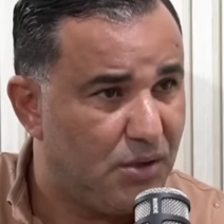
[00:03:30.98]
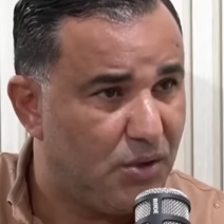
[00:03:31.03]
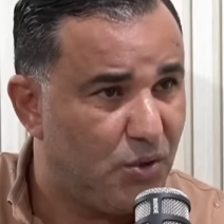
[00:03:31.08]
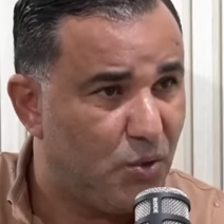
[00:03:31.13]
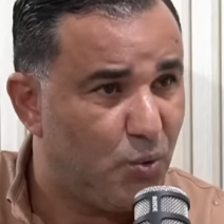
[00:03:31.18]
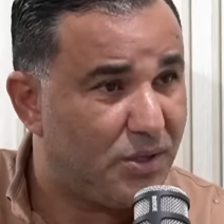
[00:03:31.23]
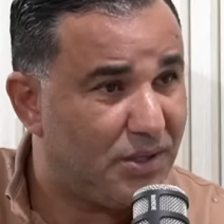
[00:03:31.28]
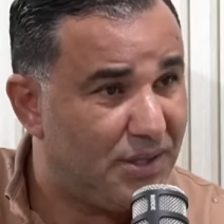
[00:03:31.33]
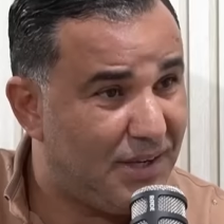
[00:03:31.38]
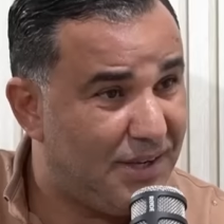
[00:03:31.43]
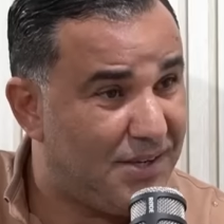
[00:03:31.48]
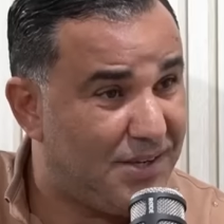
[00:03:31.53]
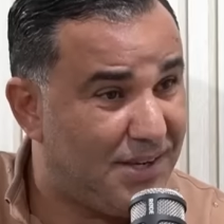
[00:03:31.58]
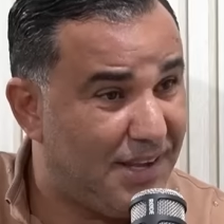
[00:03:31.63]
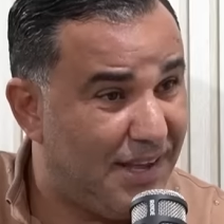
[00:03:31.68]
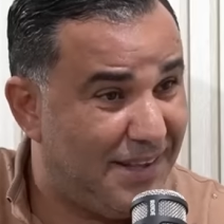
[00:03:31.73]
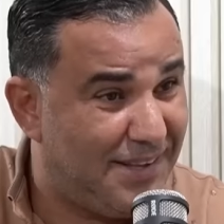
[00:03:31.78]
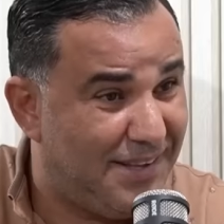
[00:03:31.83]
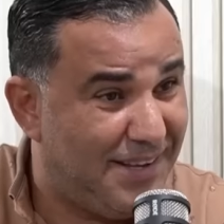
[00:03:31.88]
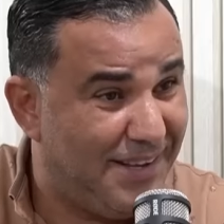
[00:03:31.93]
وقت اللي
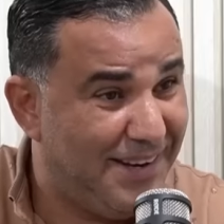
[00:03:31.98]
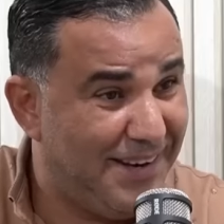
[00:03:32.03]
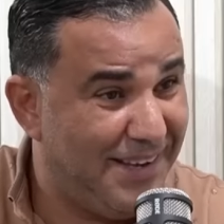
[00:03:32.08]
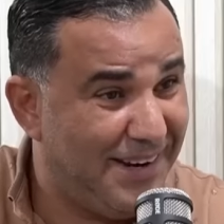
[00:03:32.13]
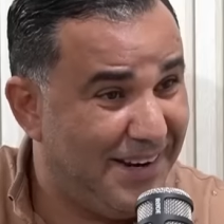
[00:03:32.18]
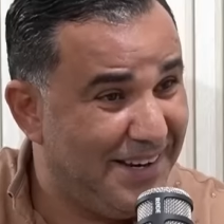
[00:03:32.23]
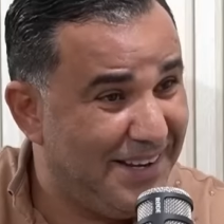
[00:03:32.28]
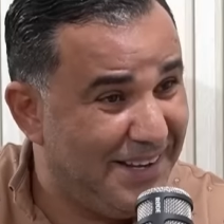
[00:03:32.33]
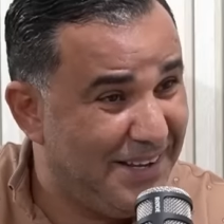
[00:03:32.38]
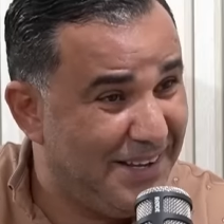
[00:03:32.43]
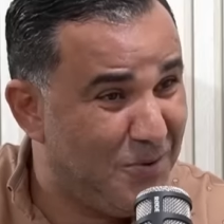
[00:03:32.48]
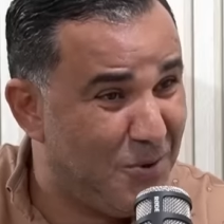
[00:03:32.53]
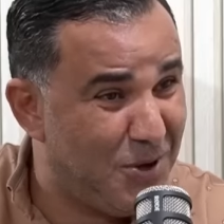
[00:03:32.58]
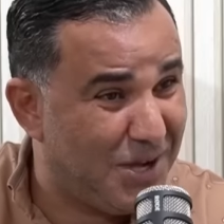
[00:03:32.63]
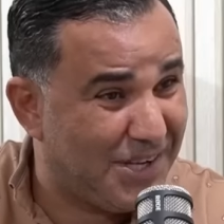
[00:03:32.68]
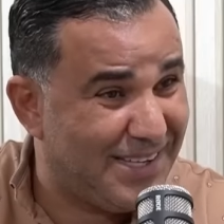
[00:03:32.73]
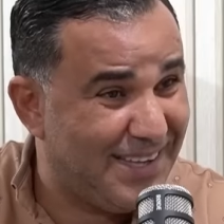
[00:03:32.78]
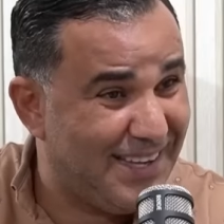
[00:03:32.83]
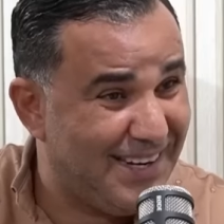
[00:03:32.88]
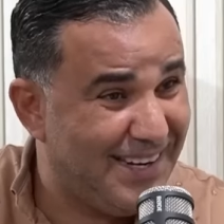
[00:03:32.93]
شات انا راني
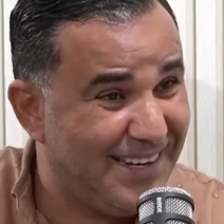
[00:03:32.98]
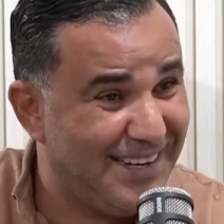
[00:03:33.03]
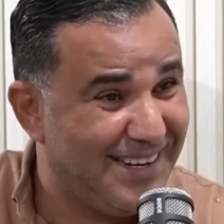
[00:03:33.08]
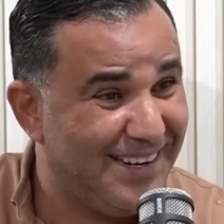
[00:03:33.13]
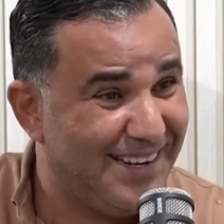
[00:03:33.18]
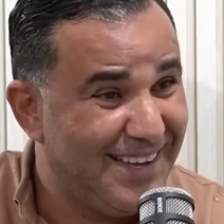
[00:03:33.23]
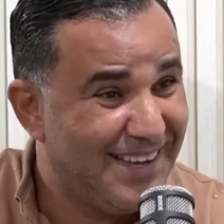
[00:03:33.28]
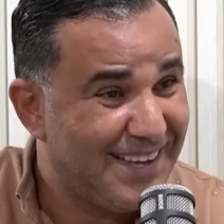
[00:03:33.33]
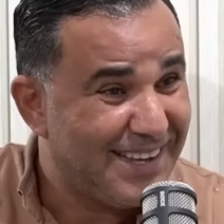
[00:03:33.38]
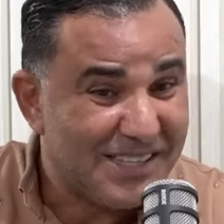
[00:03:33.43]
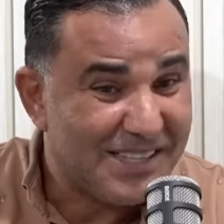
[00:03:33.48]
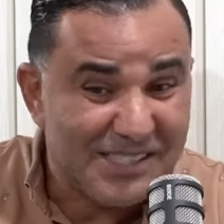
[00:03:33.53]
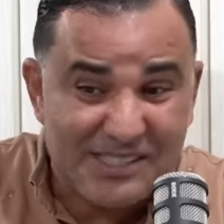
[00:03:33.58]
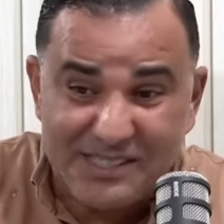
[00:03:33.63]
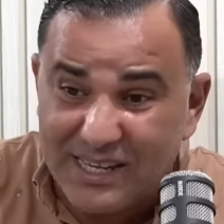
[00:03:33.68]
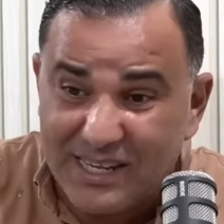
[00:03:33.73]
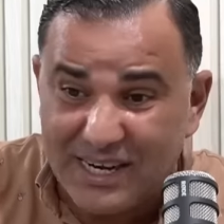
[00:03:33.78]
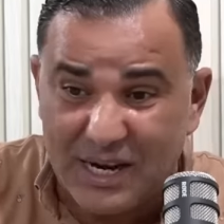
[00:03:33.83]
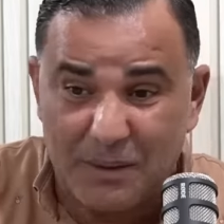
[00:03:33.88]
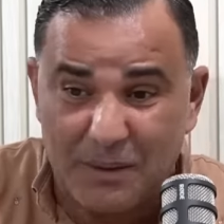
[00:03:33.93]
وقتها
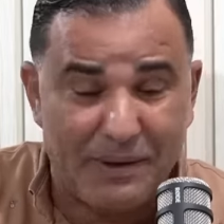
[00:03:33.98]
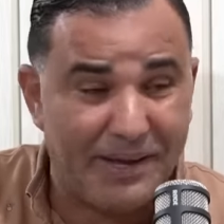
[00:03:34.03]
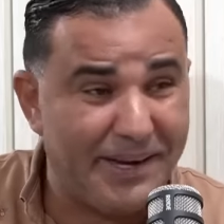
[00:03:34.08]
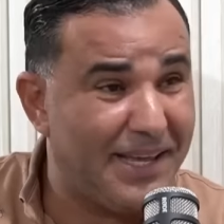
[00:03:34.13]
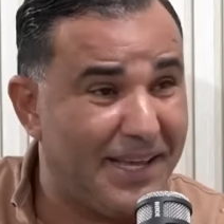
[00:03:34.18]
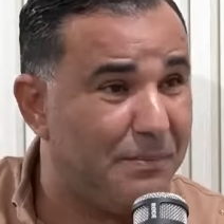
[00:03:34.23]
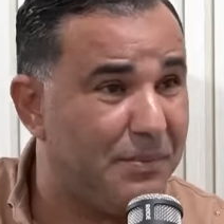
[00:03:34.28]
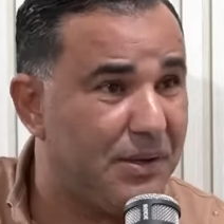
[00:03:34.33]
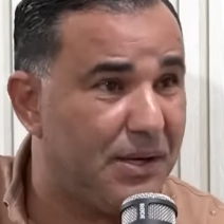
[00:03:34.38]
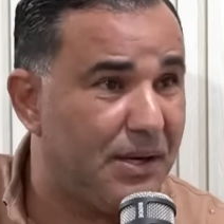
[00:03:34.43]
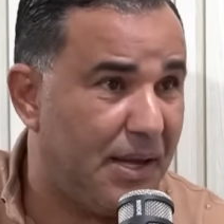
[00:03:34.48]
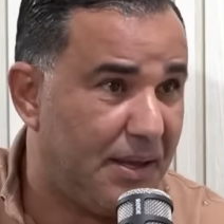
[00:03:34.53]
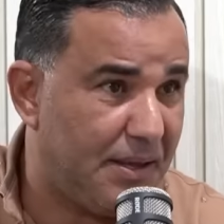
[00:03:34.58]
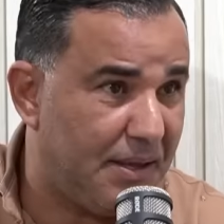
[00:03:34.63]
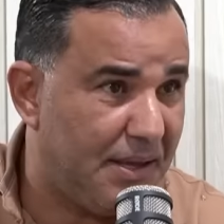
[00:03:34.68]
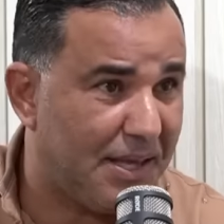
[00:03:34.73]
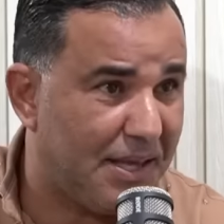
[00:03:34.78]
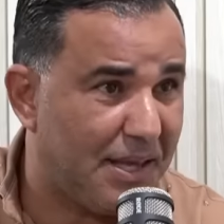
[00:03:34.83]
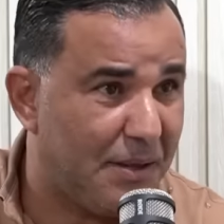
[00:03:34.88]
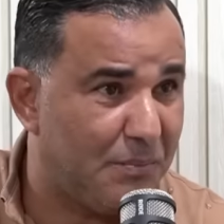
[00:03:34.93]
نستنى معناها
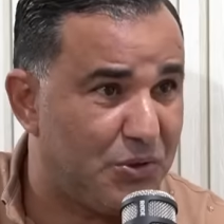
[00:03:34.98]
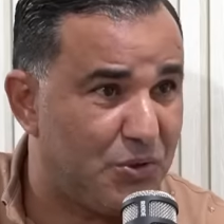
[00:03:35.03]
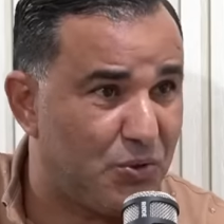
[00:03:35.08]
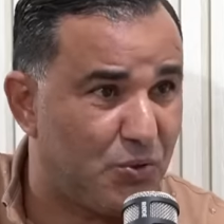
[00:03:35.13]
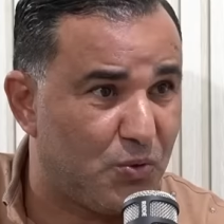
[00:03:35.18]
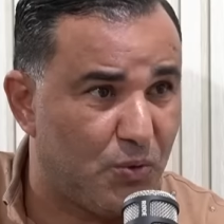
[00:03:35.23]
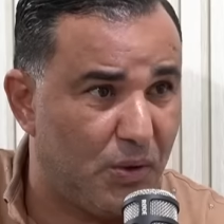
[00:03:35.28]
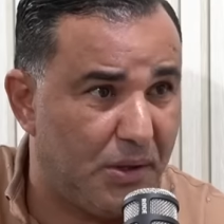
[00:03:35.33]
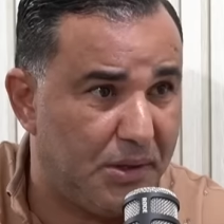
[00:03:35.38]
بالحقيقه باش نكون آه.